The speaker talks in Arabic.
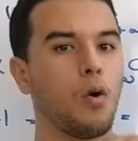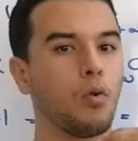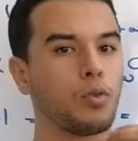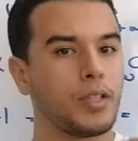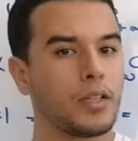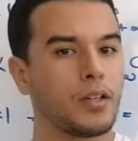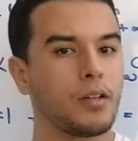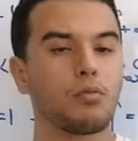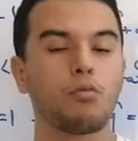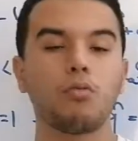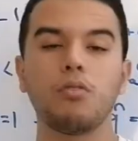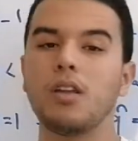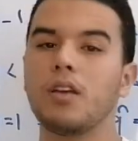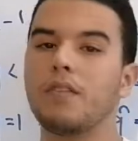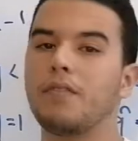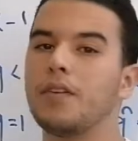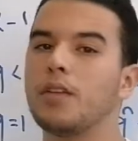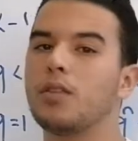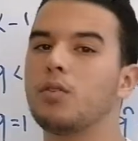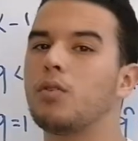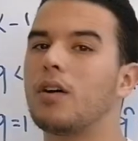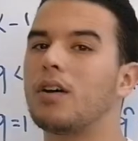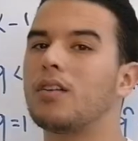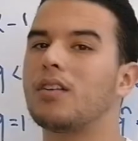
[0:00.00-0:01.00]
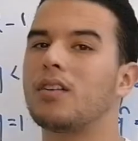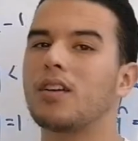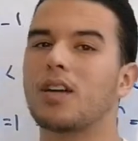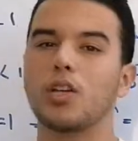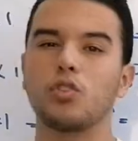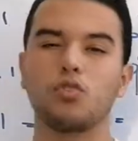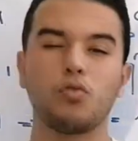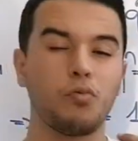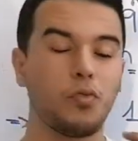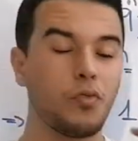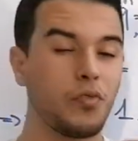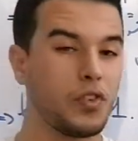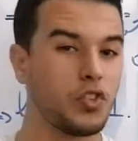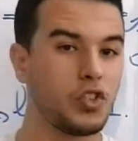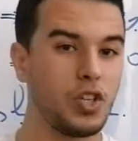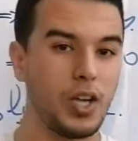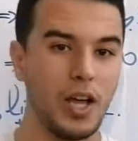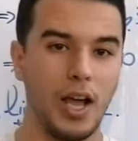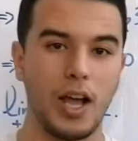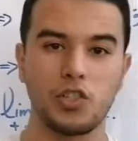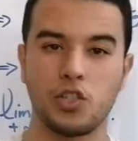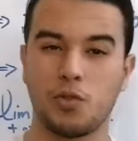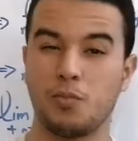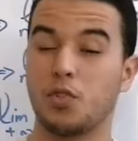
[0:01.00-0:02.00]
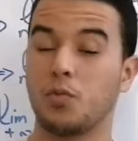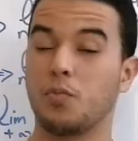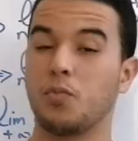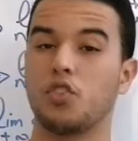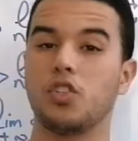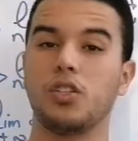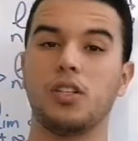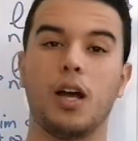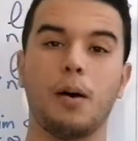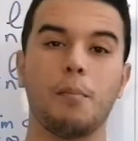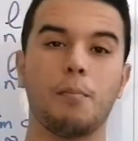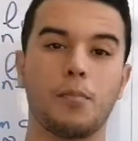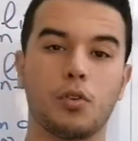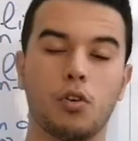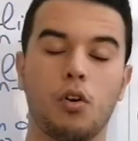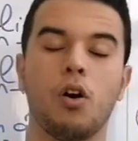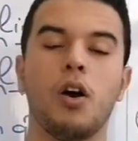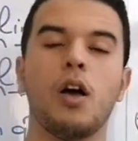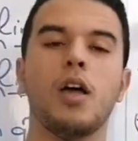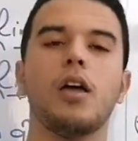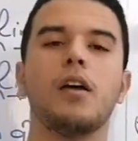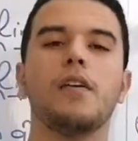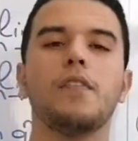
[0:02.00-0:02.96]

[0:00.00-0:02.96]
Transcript: ودايرين كل فيديو اننا كنشوفوا فيه شي حاجه باش ماشي نعمروا